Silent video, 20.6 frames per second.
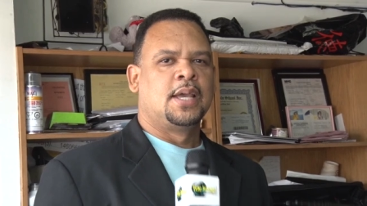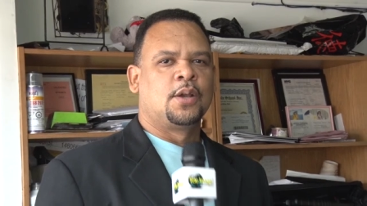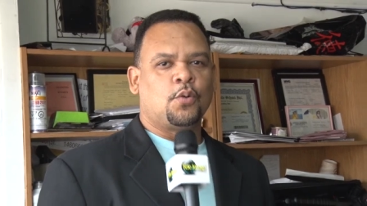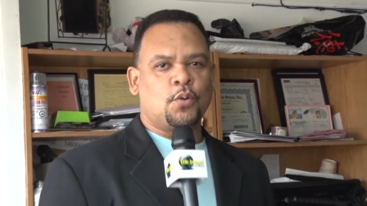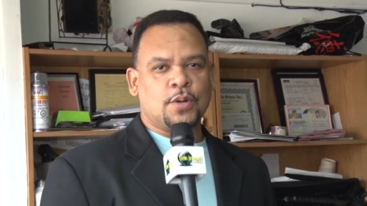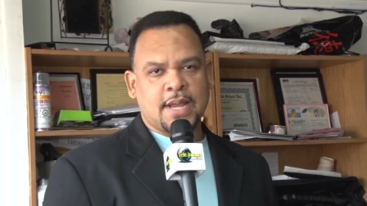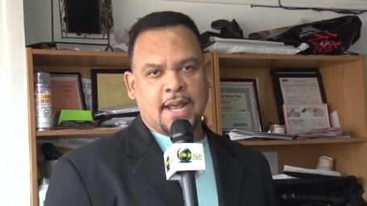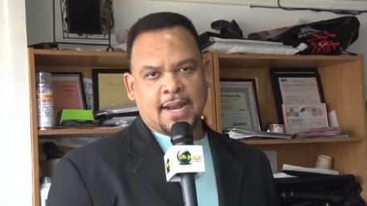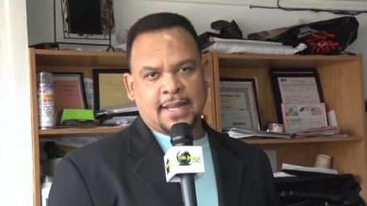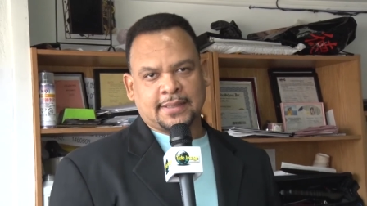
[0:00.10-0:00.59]

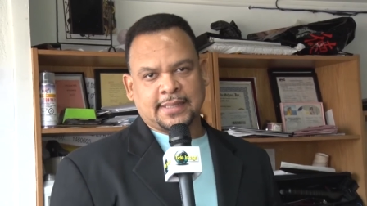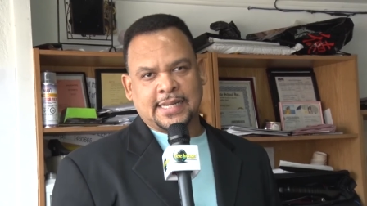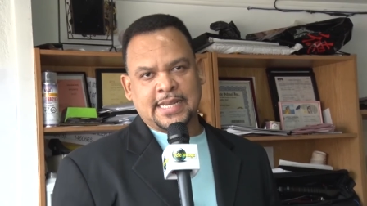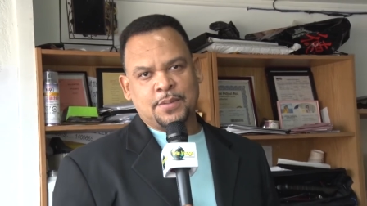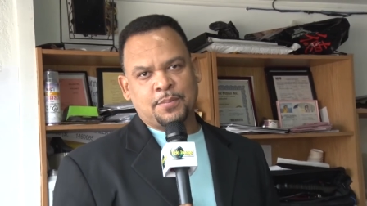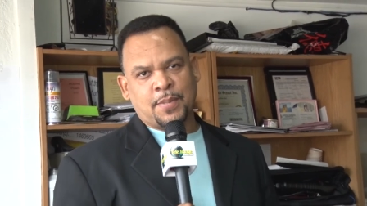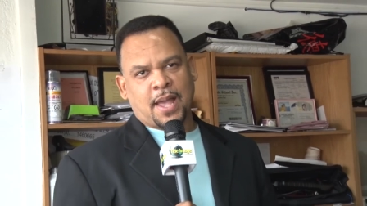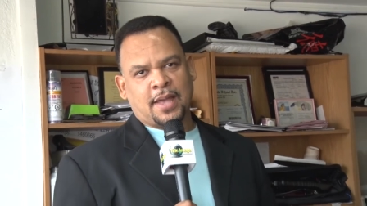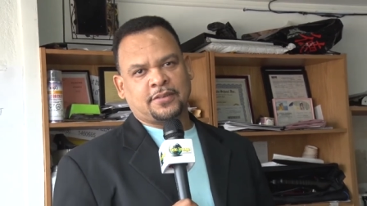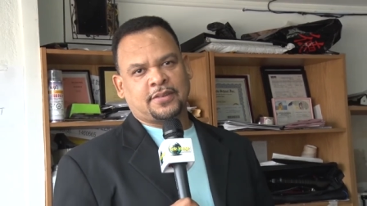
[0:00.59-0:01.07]
Qu'on là,
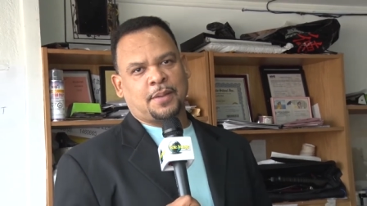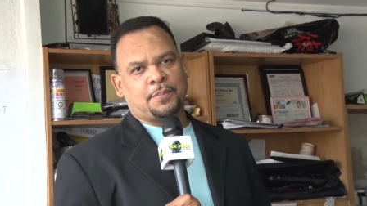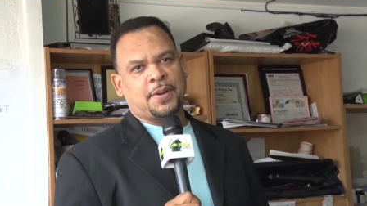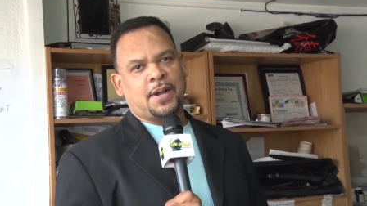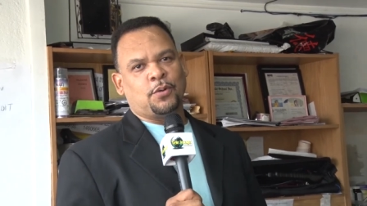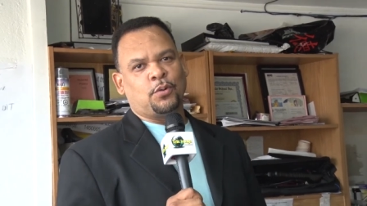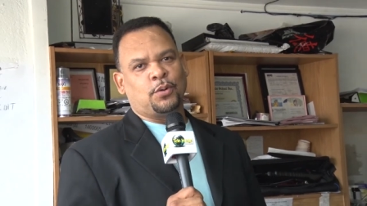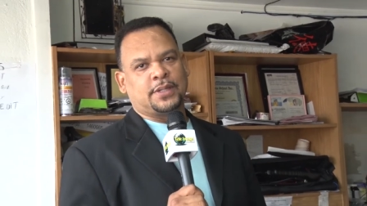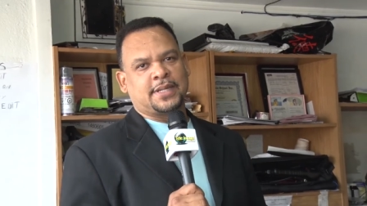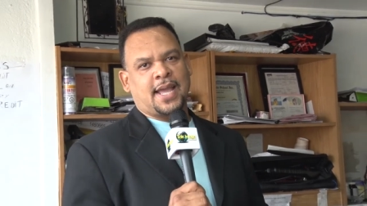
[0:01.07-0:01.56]
Téléimage a
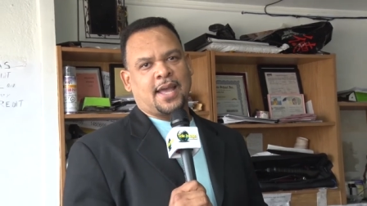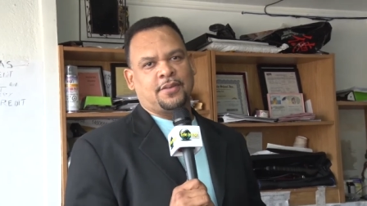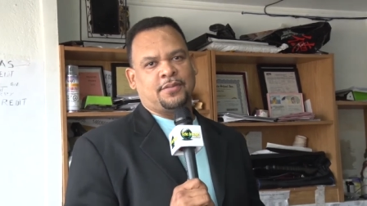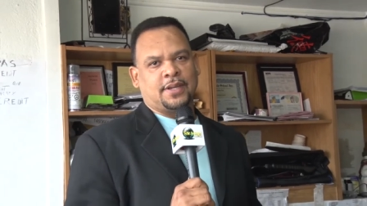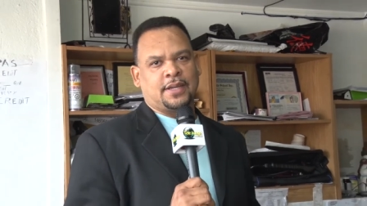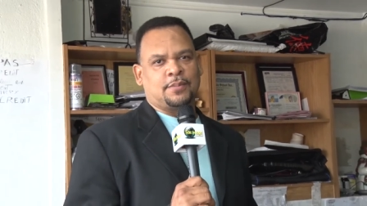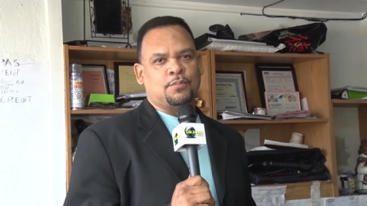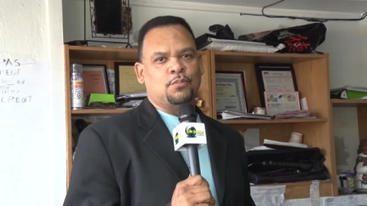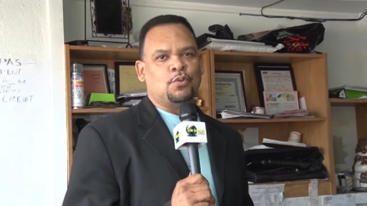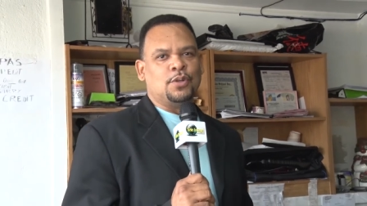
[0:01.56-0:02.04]
rencontré
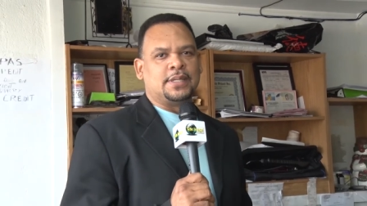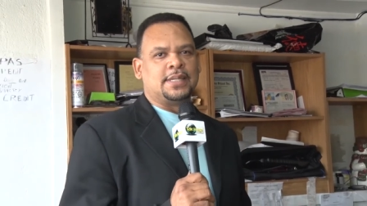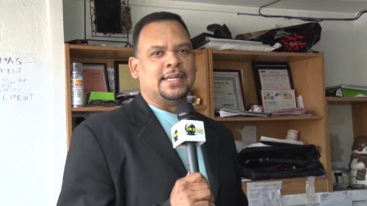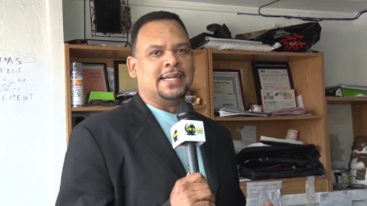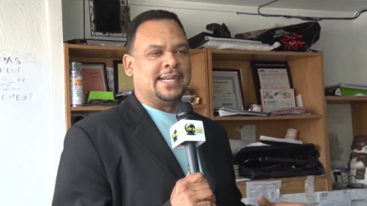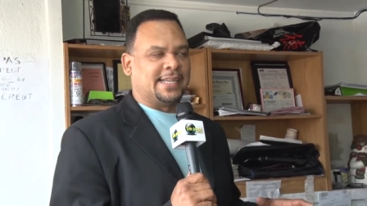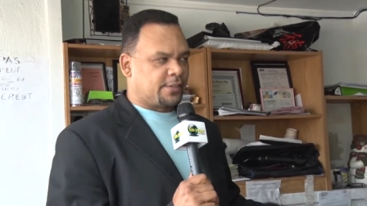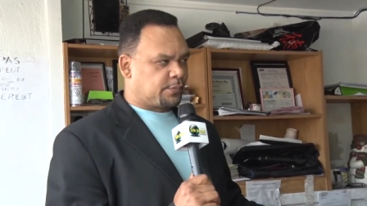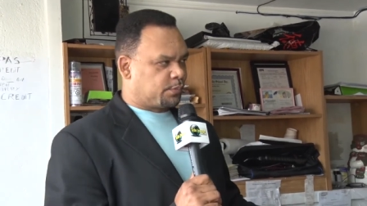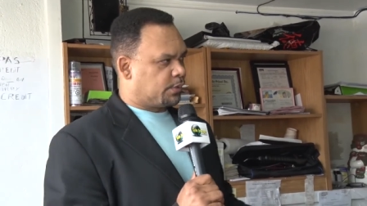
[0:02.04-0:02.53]
avec monde
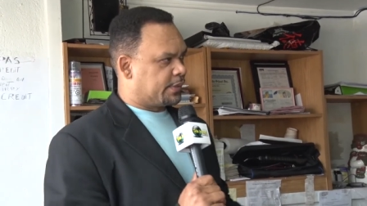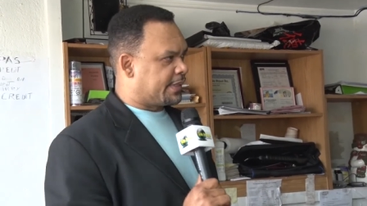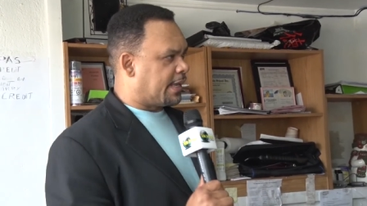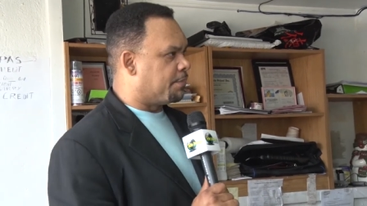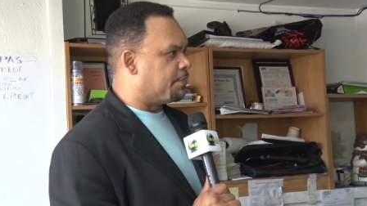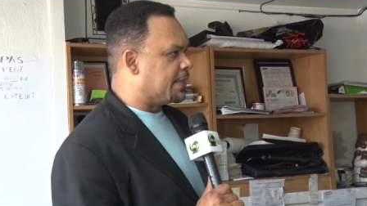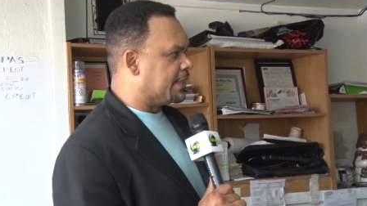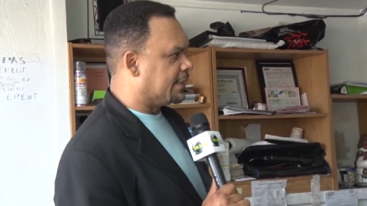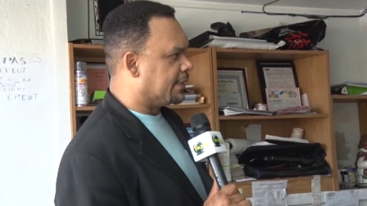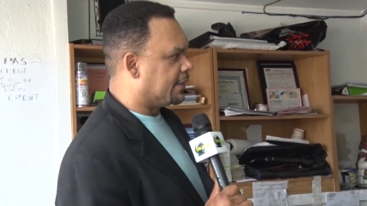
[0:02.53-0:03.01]

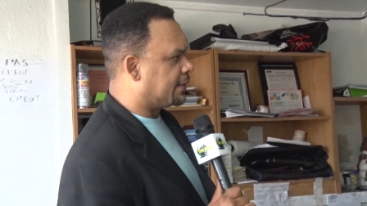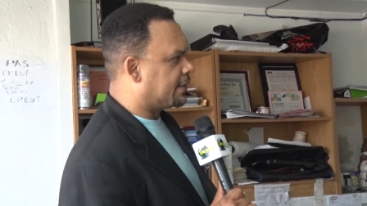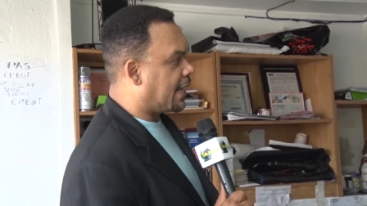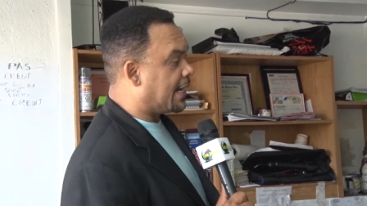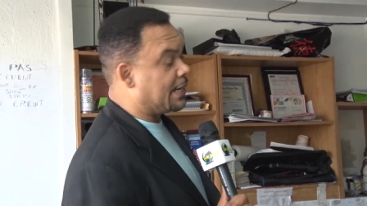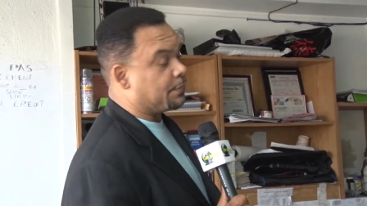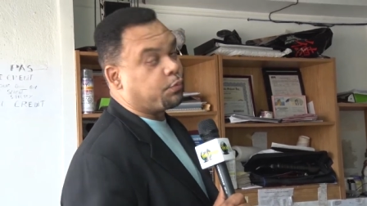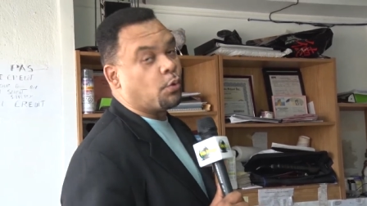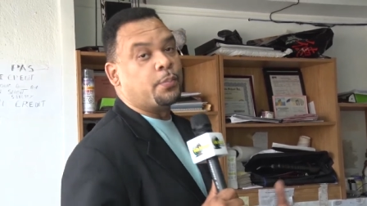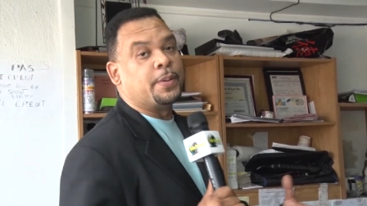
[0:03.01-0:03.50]
responsable business,
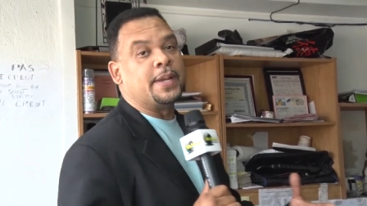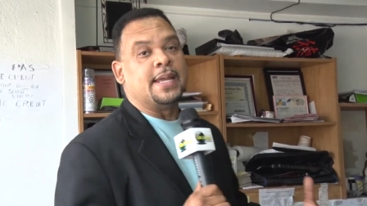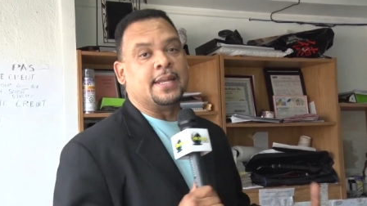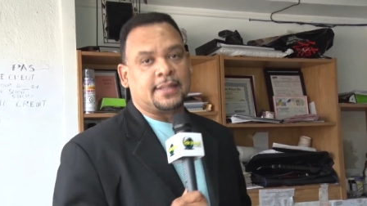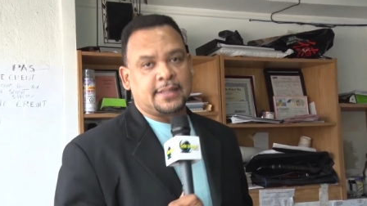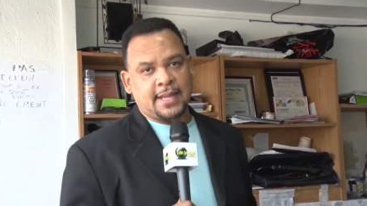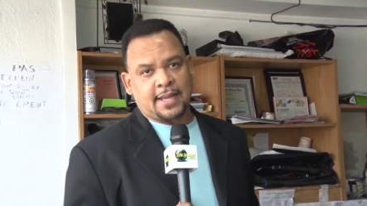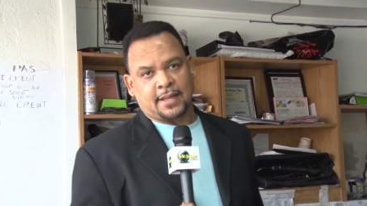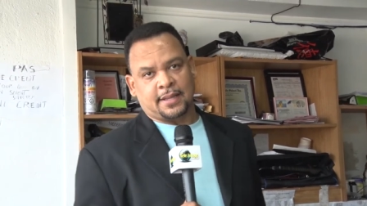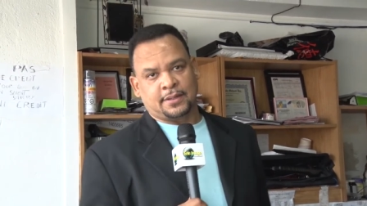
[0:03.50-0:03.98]
les
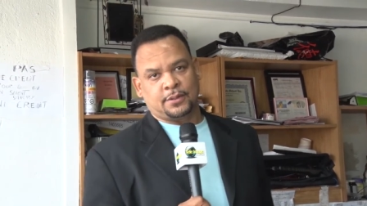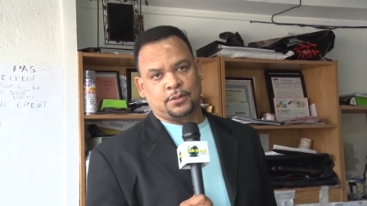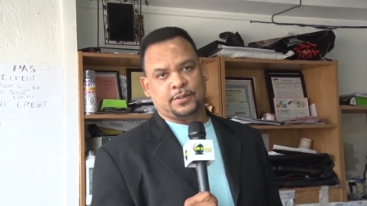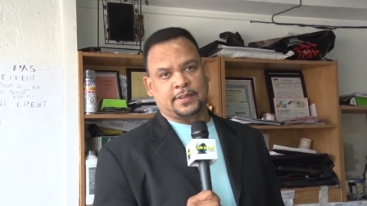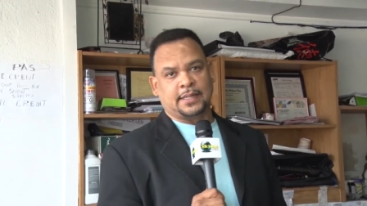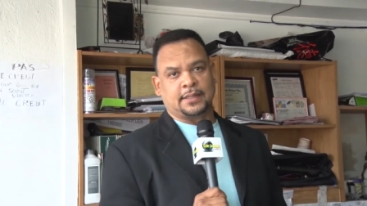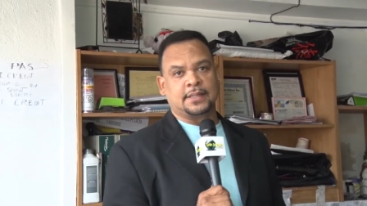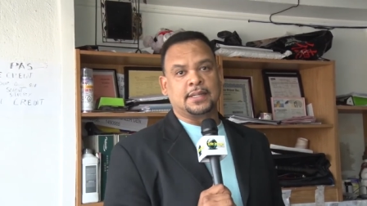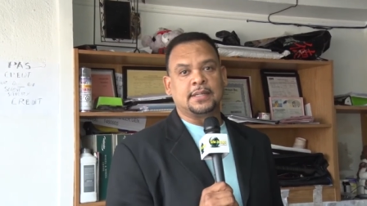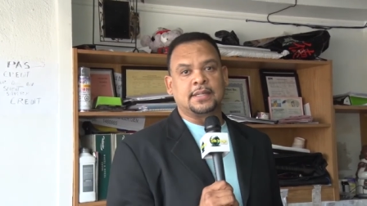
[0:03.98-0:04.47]
propriétaires de
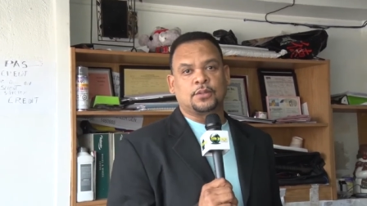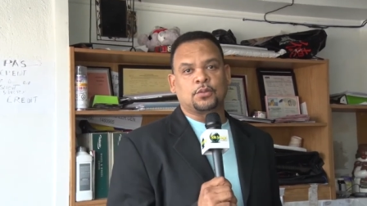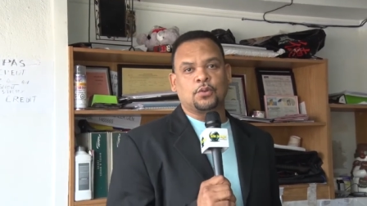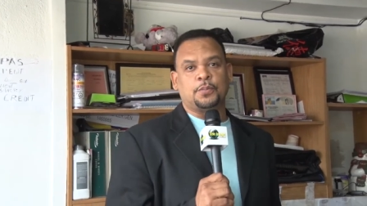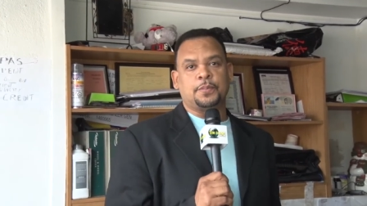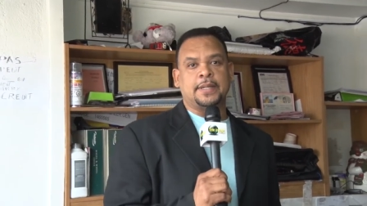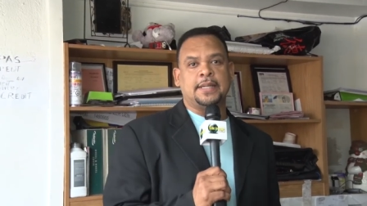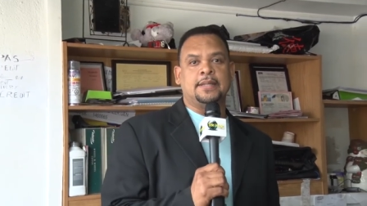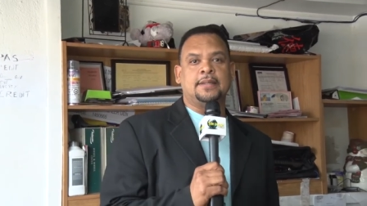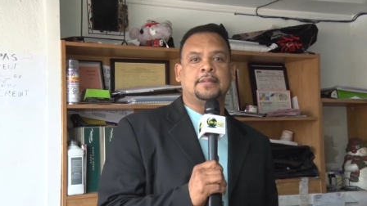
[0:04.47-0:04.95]
cette grande
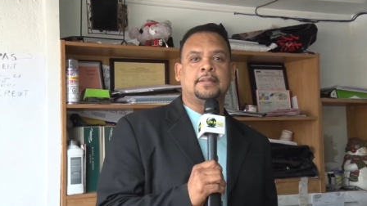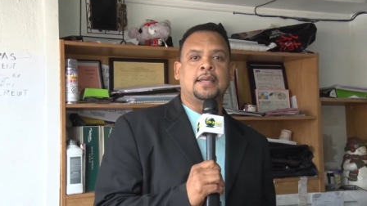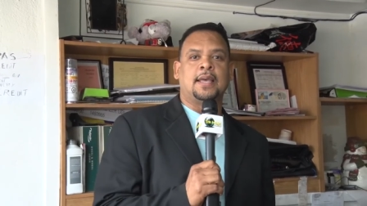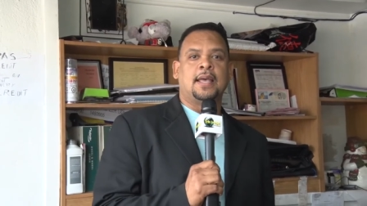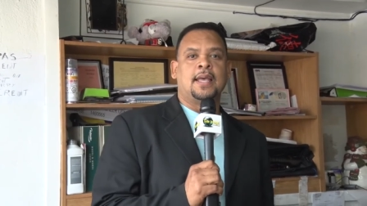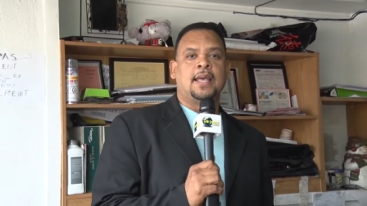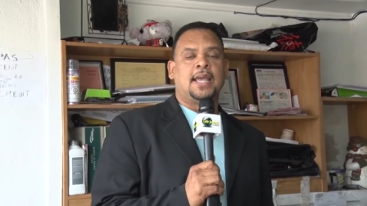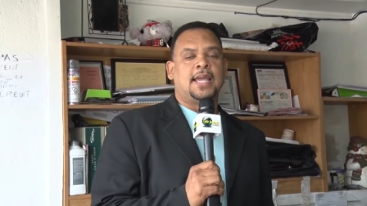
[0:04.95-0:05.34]
entreprise.